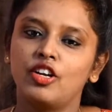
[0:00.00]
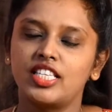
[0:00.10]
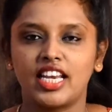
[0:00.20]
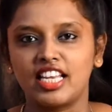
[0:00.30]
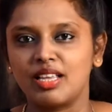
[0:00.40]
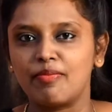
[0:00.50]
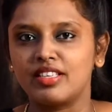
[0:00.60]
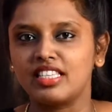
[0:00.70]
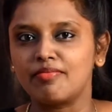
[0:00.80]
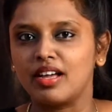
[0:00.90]
సరే అని
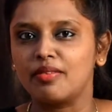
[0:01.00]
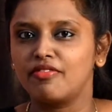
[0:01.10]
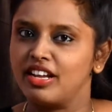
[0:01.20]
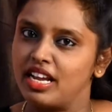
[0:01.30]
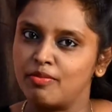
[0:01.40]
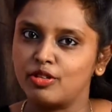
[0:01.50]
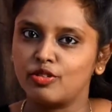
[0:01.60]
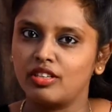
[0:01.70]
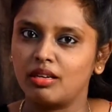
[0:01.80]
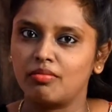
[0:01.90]
చెప్పేసి మనం
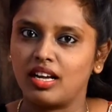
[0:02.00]
ఏమనుకుంటాం